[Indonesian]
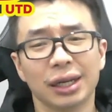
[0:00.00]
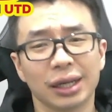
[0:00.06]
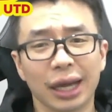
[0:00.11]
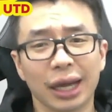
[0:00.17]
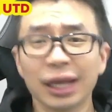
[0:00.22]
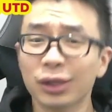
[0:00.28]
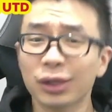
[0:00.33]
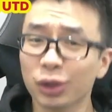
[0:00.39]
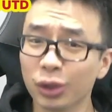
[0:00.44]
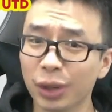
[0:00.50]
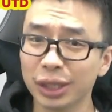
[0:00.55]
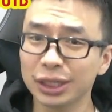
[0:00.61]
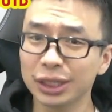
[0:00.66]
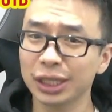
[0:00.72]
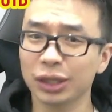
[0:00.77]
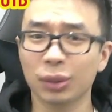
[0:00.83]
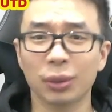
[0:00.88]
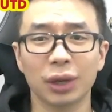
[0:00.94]
kayaknya itu doang
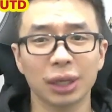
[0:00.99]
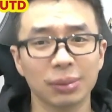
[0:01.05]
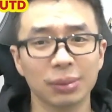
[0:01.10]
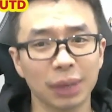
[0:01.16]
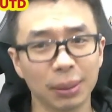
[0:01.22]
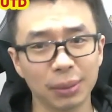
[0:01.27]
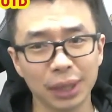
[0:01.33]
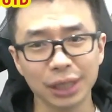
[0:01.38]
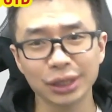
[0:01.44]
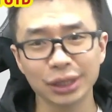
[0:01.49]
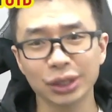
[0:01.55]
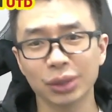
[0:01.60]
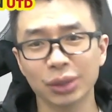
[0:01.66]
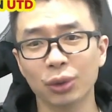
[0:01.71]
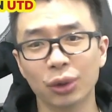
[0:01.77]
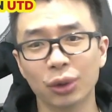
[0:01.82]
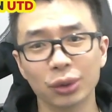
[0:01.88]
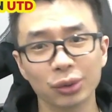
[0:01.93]
sih nomor 15,
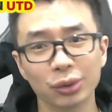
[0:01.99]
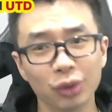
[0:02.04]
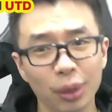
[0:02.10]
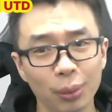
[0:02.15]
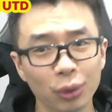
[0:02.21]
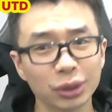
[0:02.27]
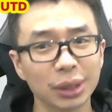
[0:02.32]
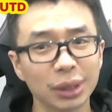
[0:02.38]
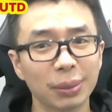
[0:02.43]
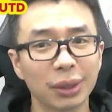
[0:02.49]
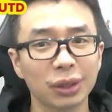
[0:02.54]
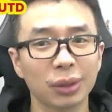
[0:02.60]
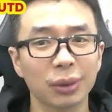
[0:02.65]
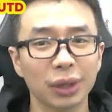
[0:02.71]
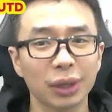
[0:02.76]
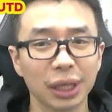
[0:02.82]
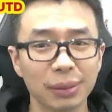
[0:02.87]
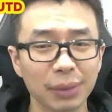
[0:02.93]
nomor 20 sama
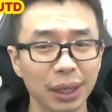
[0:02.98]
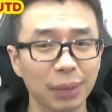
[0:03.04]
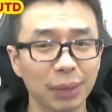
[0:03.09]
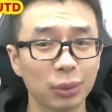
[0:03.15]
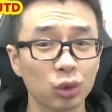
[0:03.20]
nomor 5 yang